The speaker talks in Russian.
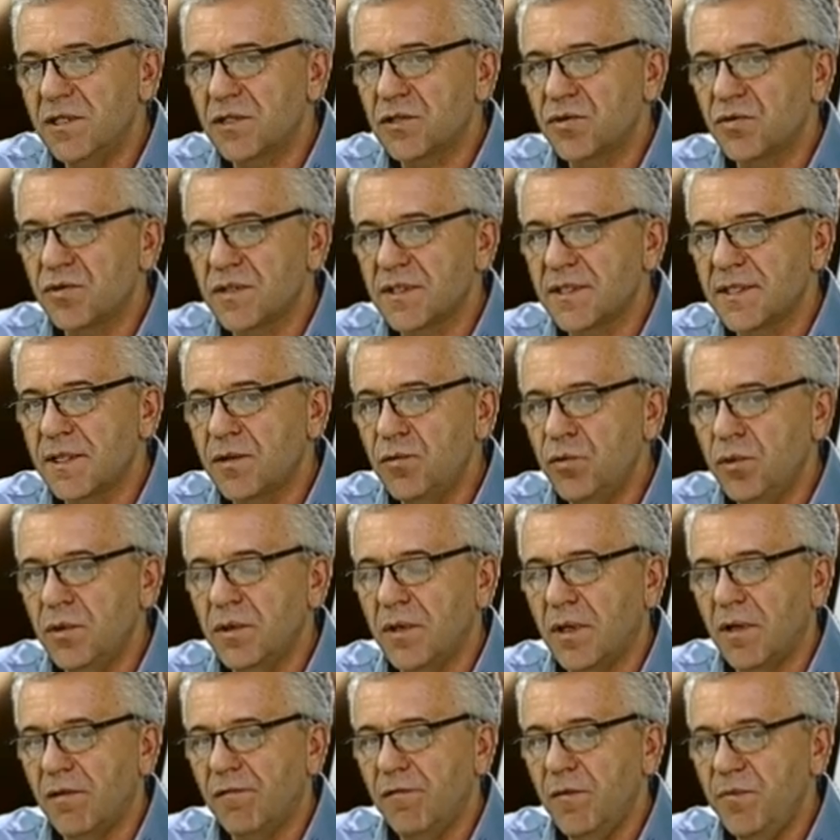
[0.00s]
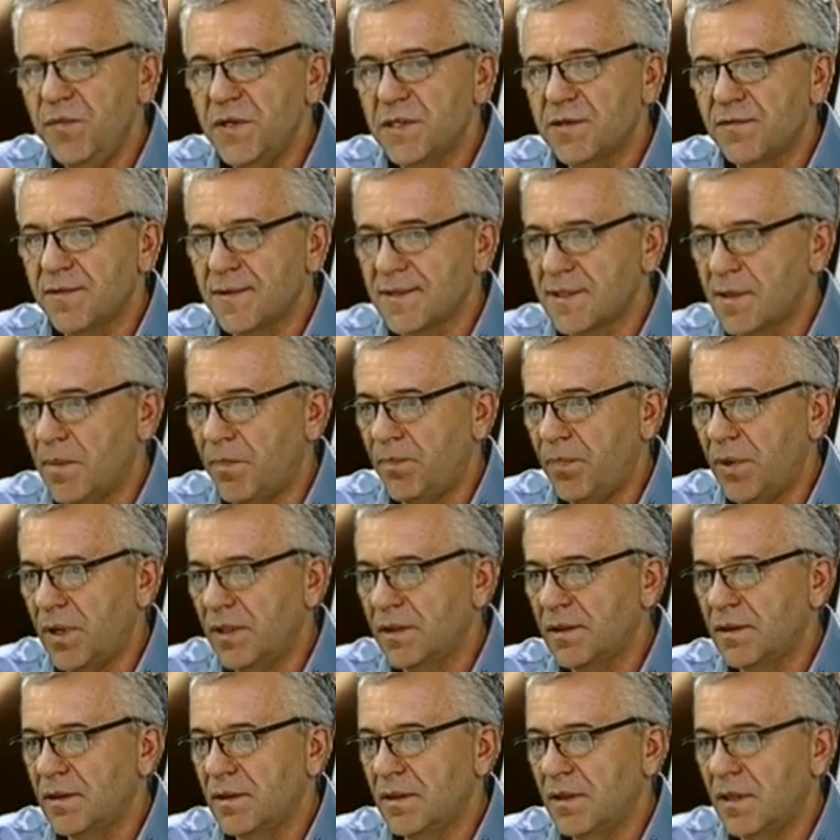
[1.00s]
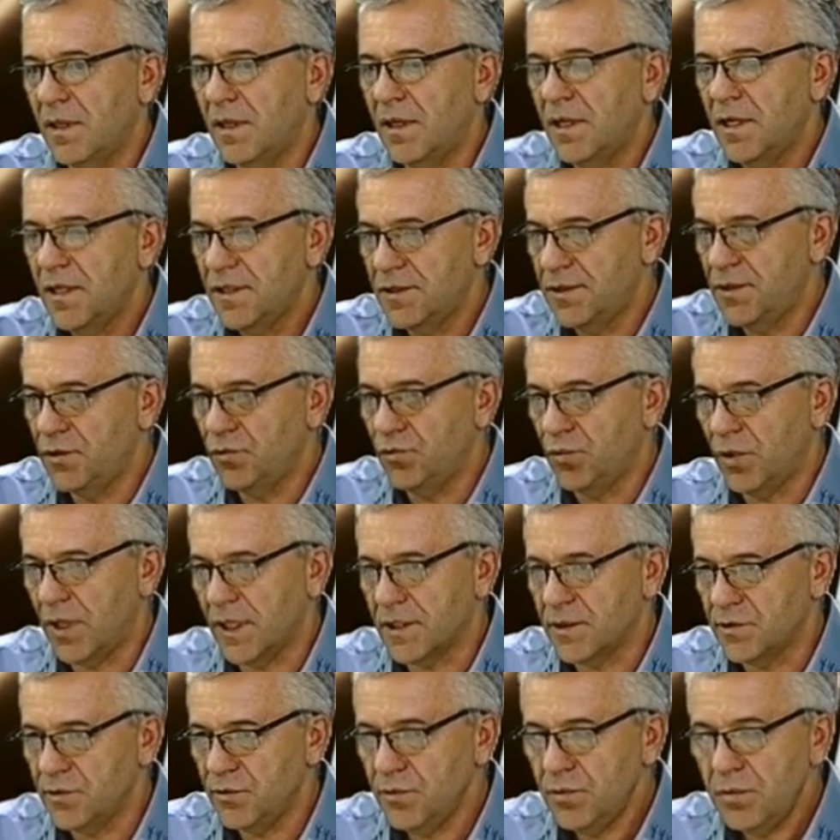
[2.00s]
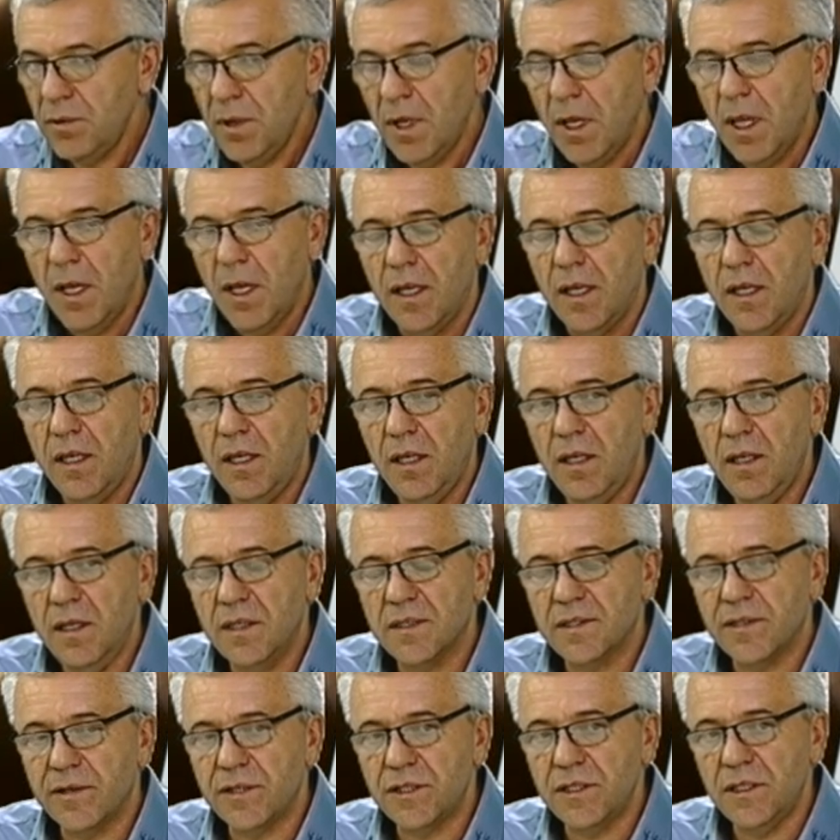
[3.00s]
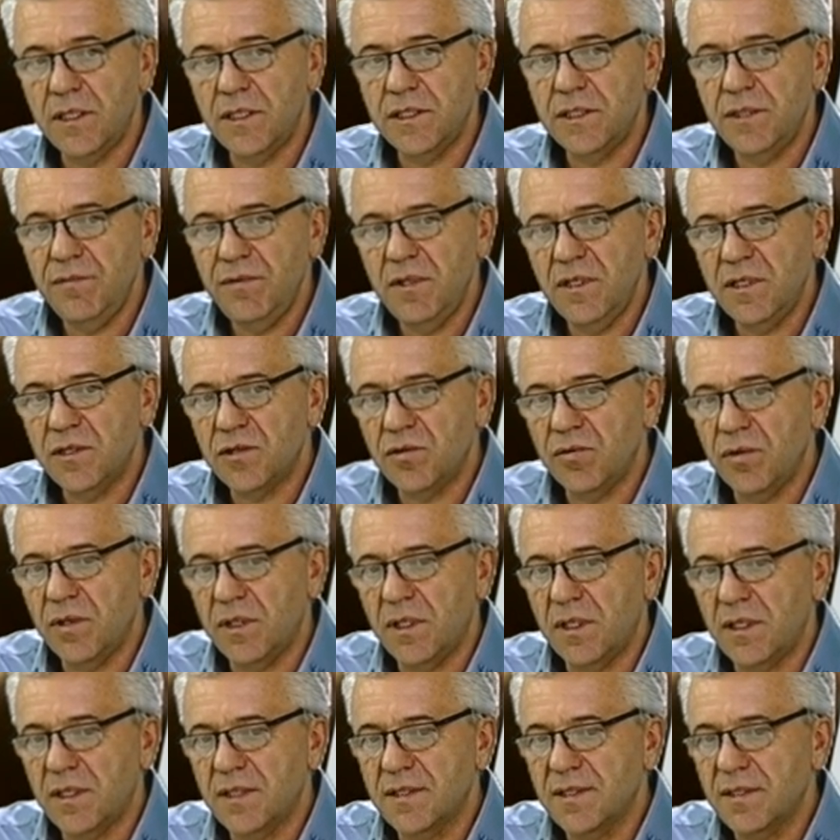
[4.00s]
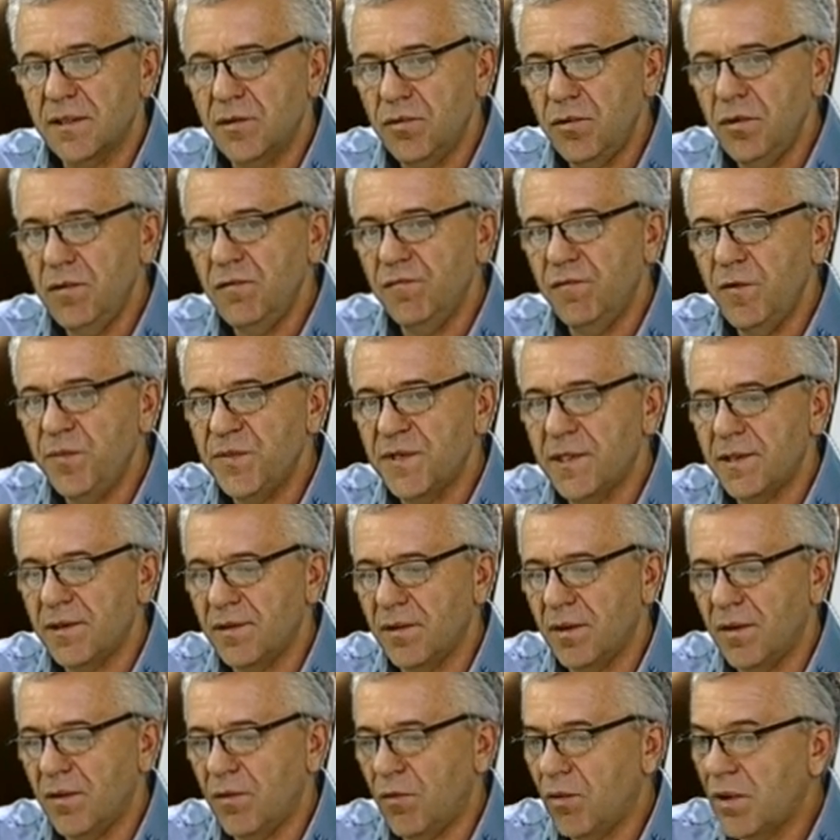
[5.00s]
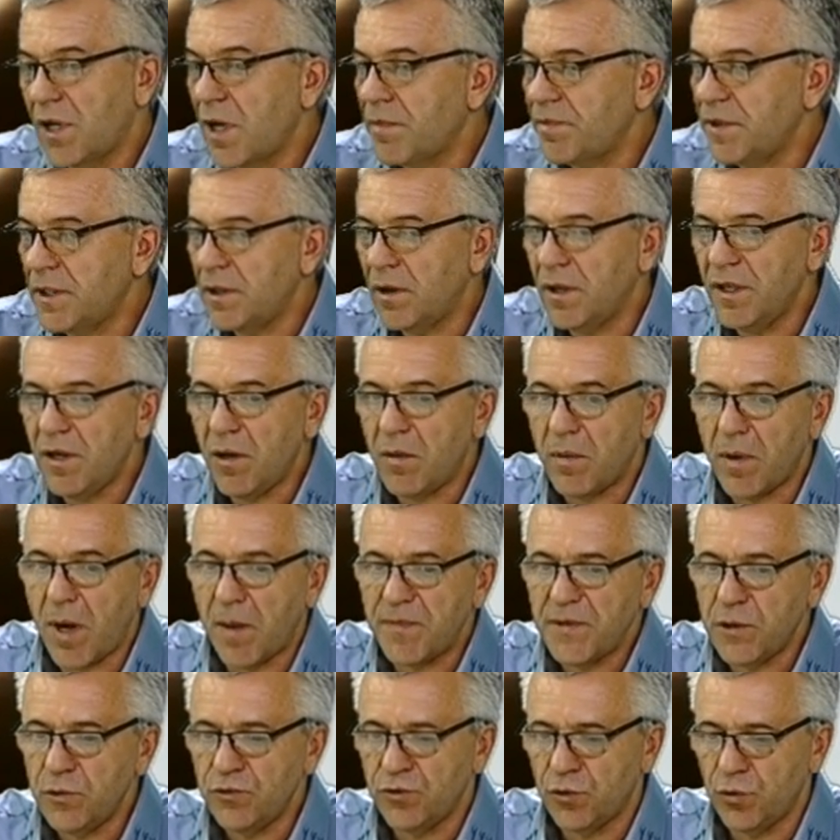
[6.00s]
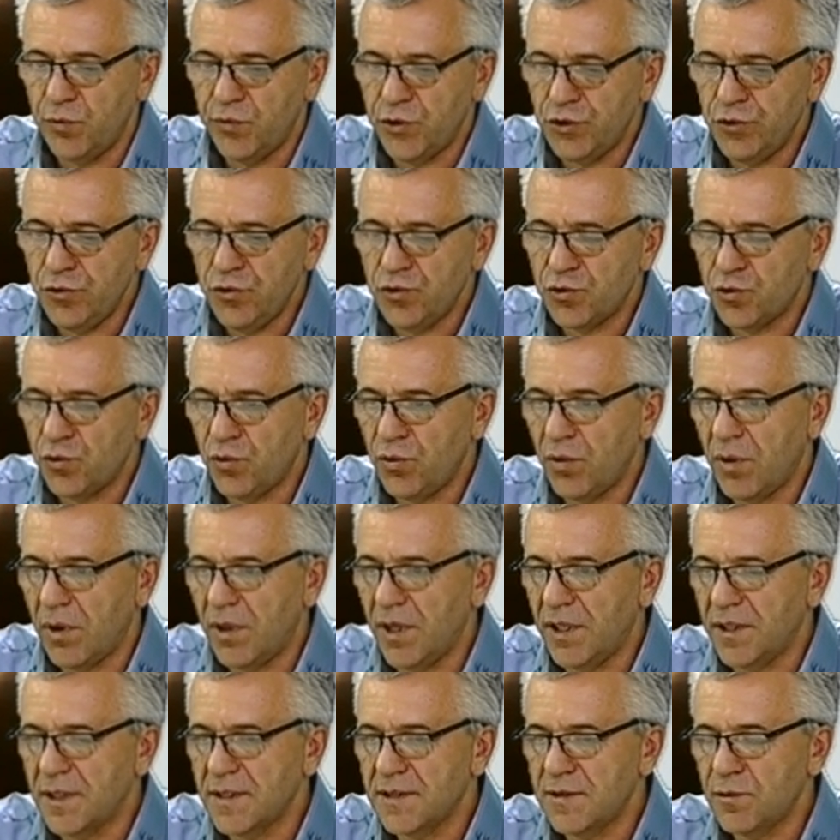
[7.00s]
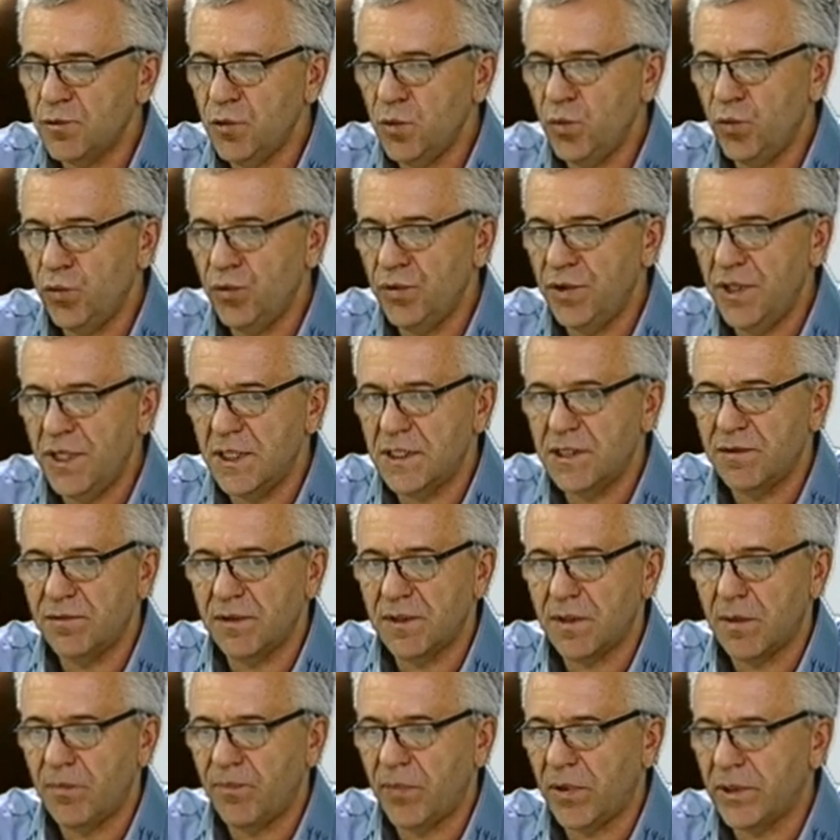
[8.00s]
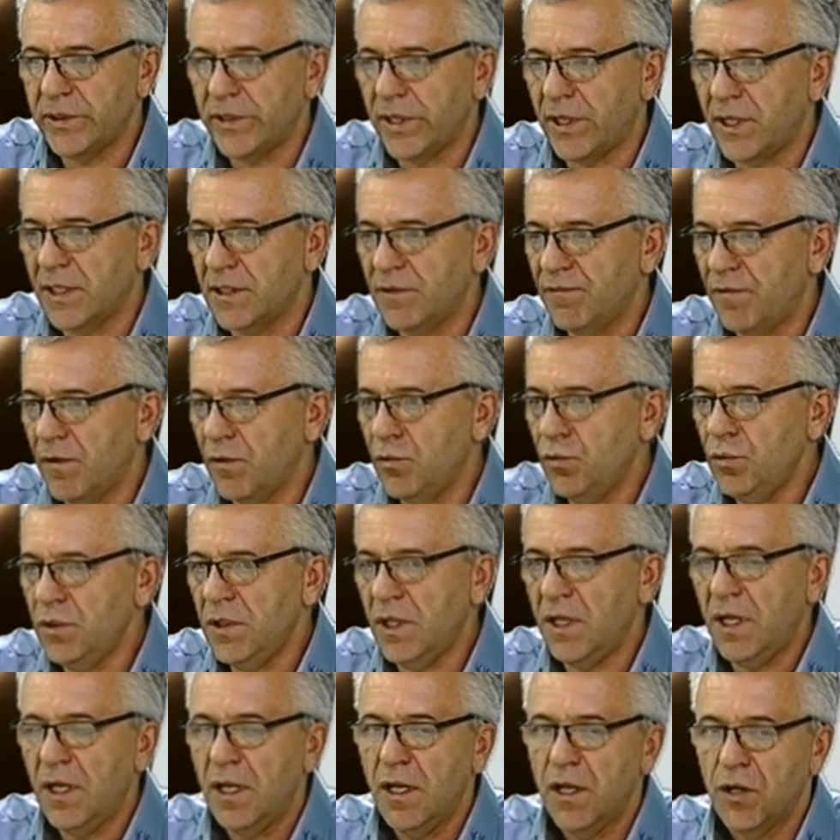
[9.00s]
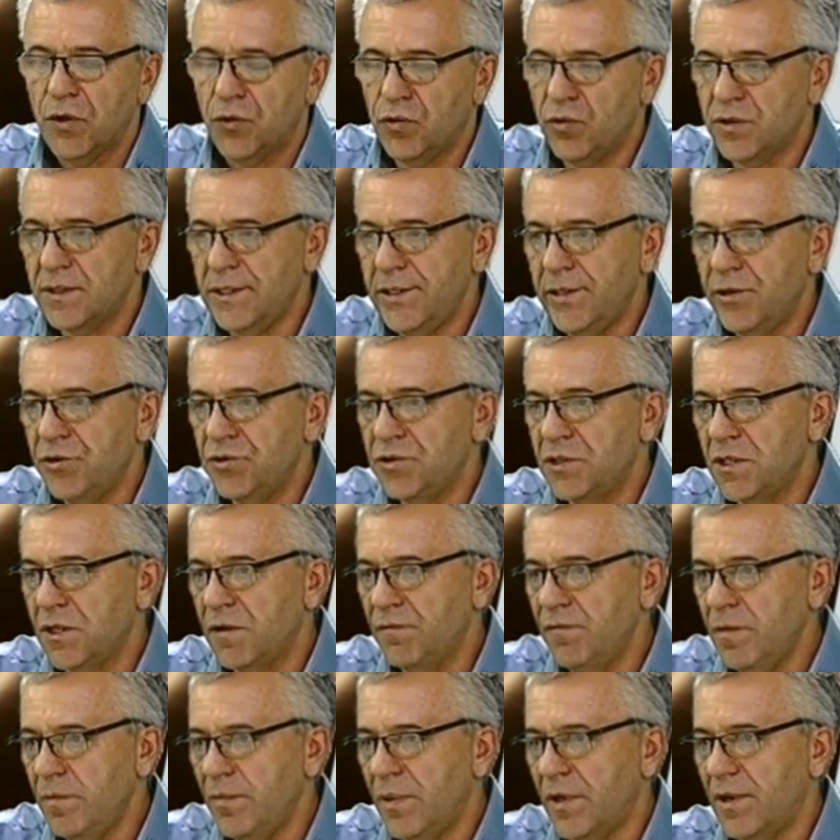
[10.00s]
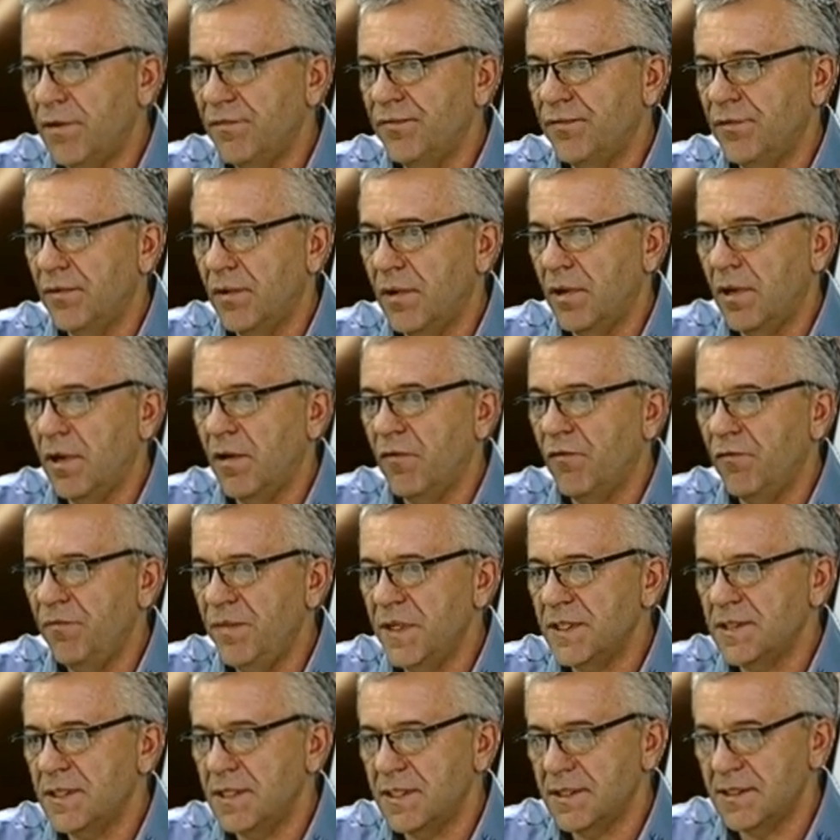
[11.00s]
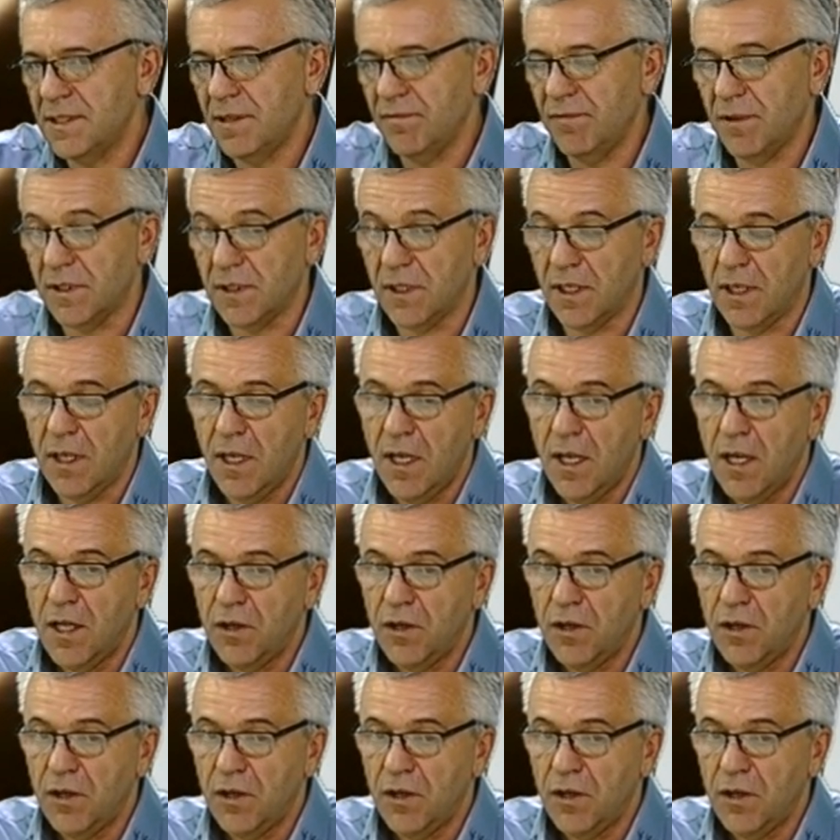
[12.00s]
что закон выписывался под э, ситуацию, и совершенно очевидно, что этот закон выписан, э, как ни, я абсолютно убежден, что этот закон будет действовать там полтора-два года до следующих выборов э, в местные советы.